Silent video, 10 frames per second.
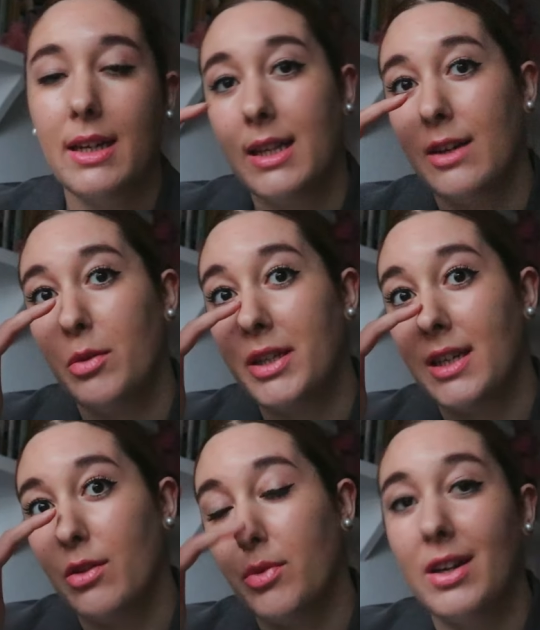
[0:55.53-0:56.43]
Y tengo
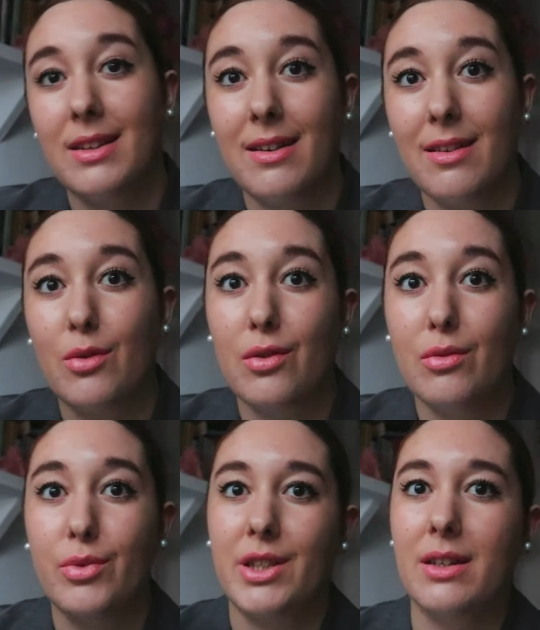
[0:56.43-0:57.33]
pensado por la tarde luego
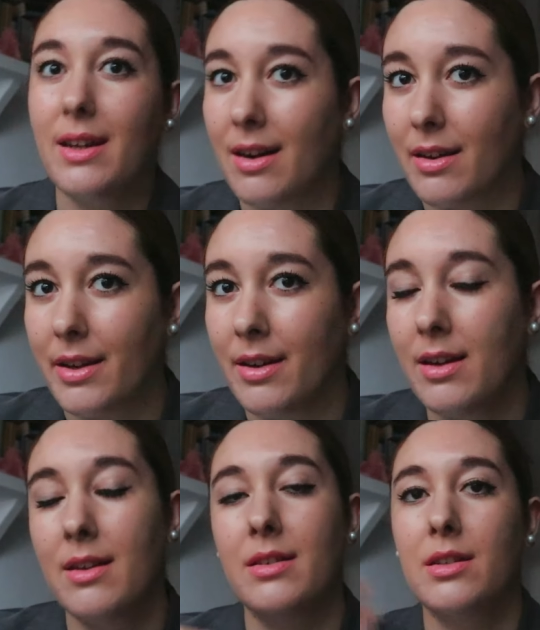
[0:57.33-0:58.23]
pues ir al
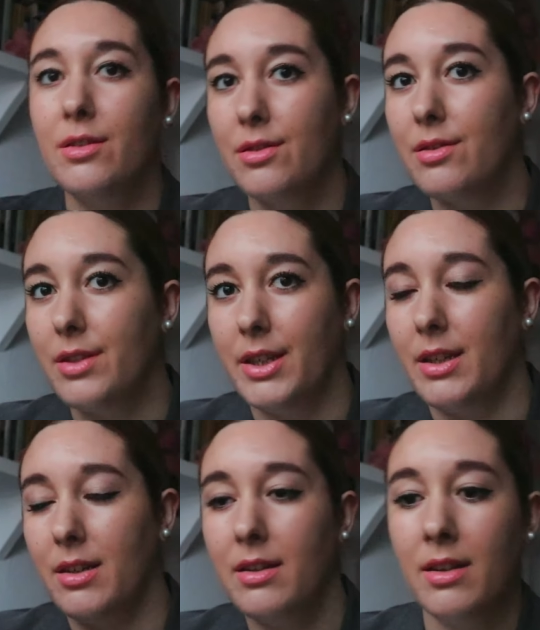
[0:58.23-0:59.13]
gimnasio
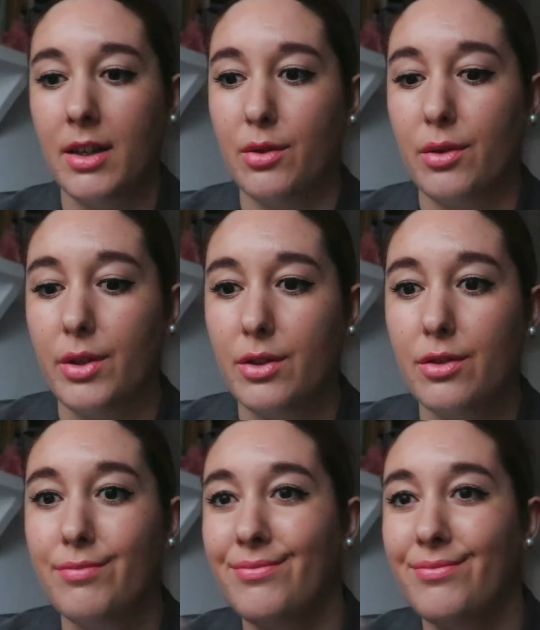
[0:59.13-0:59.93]
y, y todo eso.